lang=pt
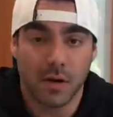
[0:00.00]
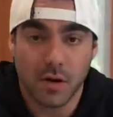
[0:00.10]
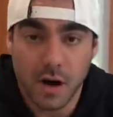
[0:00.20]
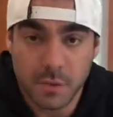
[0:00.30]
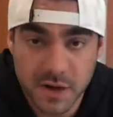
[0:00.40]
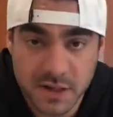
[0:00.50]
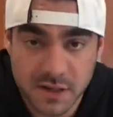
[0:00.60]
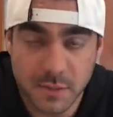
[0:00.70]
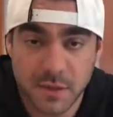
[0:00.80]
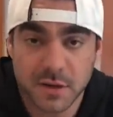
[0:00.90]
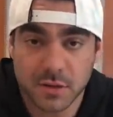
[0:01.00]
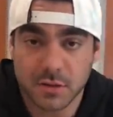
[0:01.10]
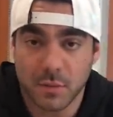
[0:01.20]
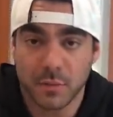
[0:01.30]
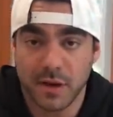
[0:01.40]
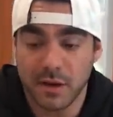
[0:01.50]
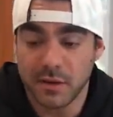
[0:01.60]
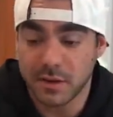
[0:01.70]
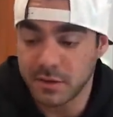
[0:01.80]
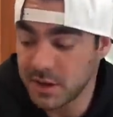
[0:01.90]
eu acordo imediatamente, eu tomo meio
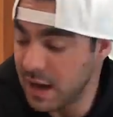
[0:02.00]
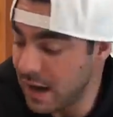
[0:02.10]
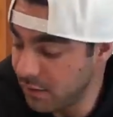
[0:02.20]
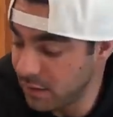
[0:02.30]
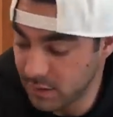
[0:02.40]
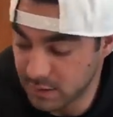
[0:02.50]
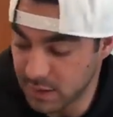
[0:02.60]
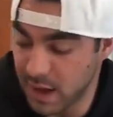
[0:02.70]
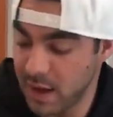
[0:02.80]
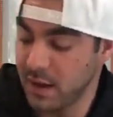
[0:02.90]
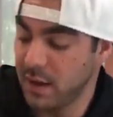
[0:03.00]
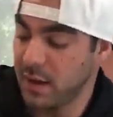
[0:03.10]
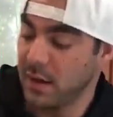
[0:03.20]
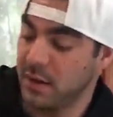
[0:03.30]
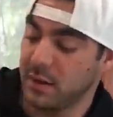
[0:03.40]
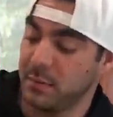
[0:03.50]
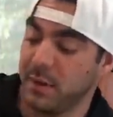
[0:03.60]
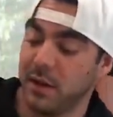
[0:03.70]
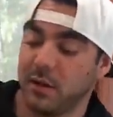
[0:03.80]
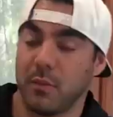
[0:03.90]
litro de água, tá? E
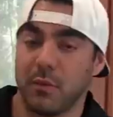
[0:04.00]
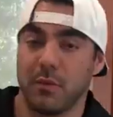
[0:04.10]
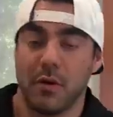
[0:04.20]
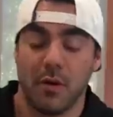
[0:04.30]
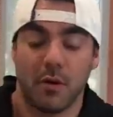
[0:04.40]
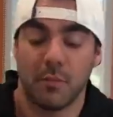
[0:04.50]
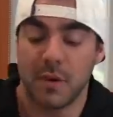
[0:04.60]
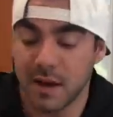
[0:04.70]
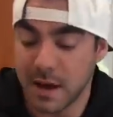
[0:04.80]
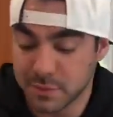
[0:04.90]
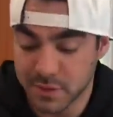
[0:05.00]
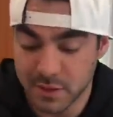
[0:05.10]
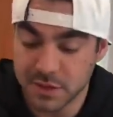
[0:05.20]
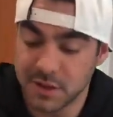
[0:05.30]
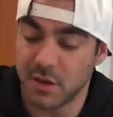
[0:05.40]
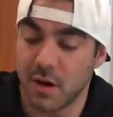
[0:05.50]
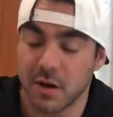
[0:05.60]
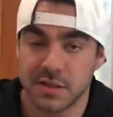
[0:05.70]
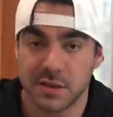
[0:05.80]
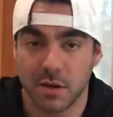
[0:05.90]
também tomo uma cápsula de
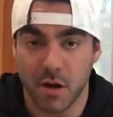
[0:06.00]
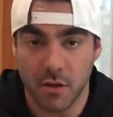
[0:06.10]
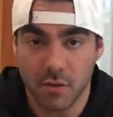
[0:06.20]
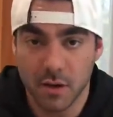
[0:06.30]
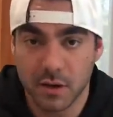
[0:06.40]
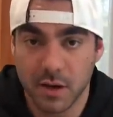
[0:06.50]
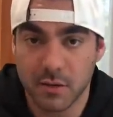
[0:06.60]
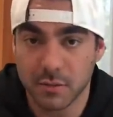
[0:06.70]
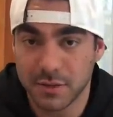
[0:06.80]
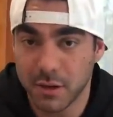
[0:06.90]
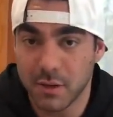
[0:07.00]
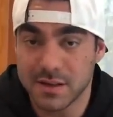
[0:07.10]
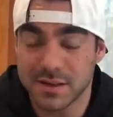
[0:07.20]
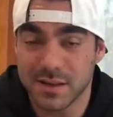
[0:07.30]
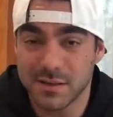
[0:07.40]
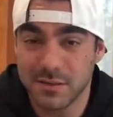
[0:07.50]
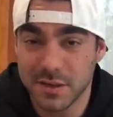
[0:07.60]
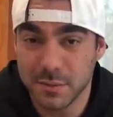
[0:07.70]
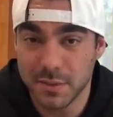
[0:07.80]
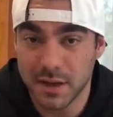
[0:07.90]
Oxidrol que contém
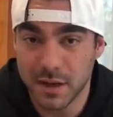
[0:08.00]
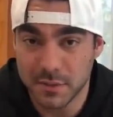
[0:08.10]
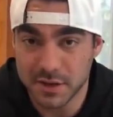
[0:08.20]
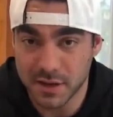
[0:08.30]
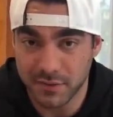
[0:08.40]
420 mg de